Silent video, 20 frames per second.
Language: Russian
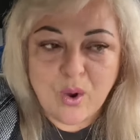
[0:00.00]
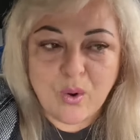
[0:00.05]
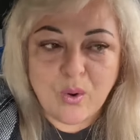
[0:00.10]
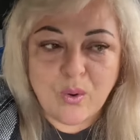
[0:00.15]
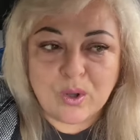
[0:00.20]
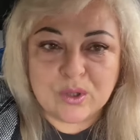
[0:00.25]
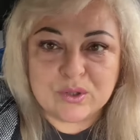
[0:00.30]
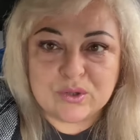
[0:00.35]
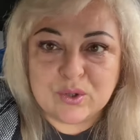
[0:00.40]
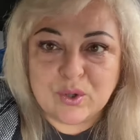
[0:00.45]

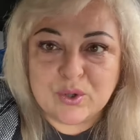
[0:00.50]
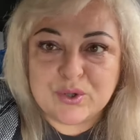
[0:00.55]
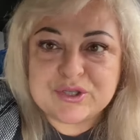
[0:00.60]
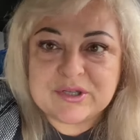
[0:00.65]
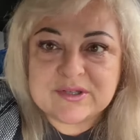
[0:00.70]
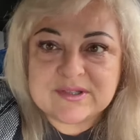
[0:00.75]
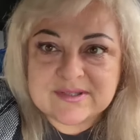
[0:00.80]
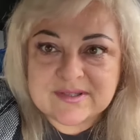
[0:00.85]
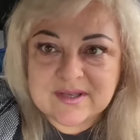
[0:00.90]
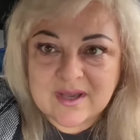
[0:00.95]
Он
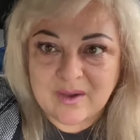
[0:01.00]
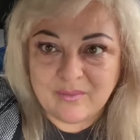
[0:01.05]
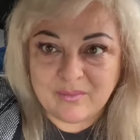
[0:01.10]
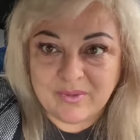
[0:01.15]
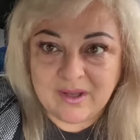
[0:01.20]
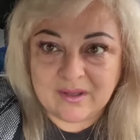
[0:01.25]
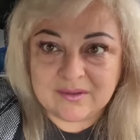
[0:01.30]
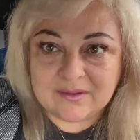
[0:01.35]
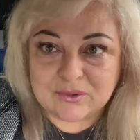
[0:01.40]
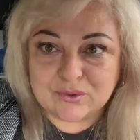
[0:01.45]
должен сам
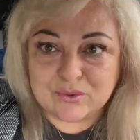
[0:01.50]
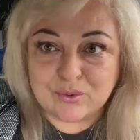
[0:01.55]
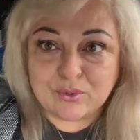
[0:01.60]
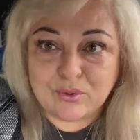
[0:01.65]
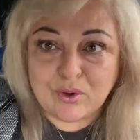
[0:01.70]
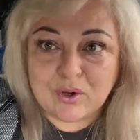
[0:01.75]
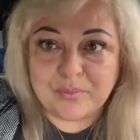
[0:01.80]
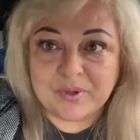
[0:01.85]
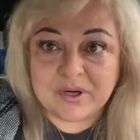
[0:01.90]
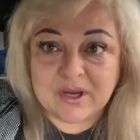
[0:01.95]
этот
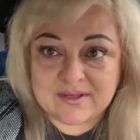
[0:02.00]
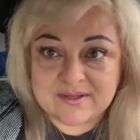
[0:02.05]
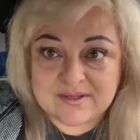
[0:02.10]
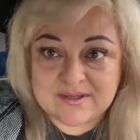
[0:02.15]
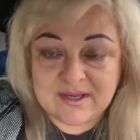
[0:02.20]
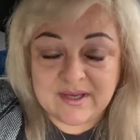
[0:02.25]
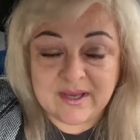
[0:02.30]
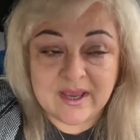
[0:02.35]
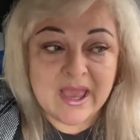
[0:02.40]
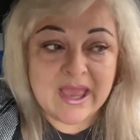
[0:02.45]
урок
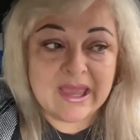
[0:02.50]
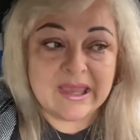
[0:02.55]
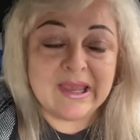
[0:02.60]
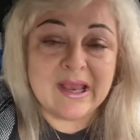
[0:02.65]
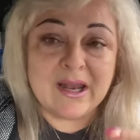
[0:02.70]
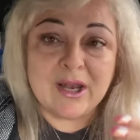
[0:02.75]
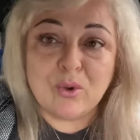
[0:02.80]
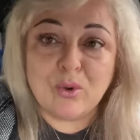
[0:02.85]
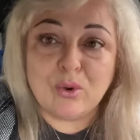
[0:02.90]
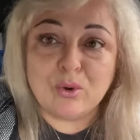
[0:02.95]
пройти.
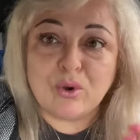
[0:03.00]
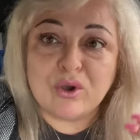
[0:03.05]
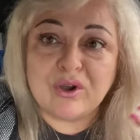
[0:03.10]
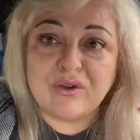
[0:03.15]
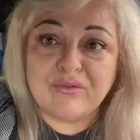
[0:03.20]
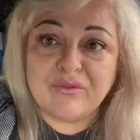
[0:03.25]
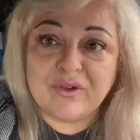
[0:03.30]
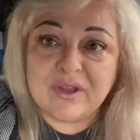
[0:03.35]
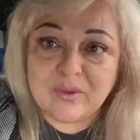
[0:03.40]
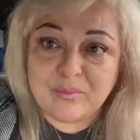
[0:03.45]
Или урок
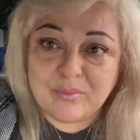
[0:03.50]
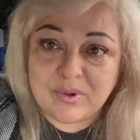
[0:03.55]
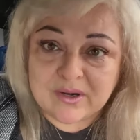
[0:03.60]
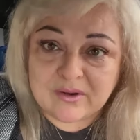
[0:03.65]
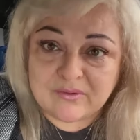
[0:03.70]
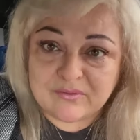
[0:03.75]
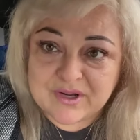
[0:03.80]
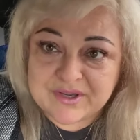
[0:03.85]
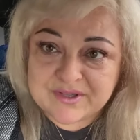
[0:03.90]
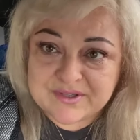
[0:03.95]

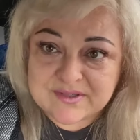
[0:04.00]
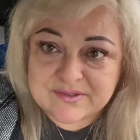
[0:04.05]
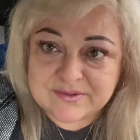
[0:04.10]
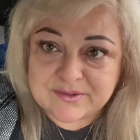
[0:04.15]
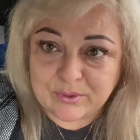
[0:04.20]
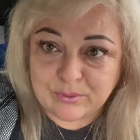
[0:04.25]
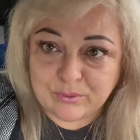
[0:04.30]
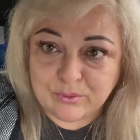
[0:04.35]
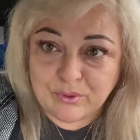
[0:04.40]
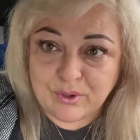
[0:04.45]
выбора выйти из
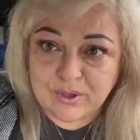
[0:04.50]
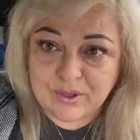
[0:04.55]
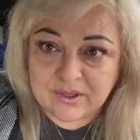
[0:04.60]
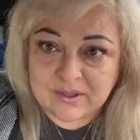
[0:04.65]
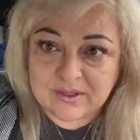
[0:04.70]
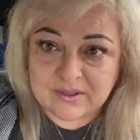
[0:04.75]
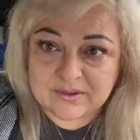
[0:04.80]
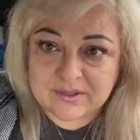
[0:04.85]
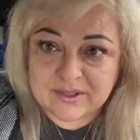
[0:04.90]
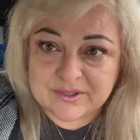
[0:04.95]

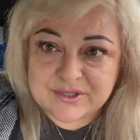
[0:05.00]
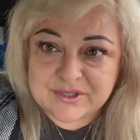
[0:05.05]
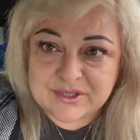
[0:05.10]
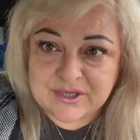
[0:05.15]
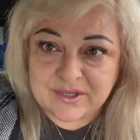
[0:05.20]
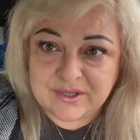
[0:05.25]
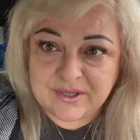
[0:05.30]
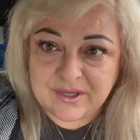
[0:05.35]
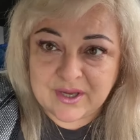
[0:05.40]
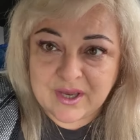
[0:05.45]
треугольных
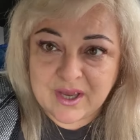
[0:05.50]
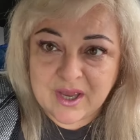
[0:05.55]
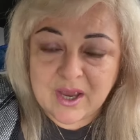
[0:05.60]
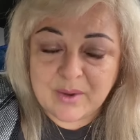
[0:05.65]
отношений.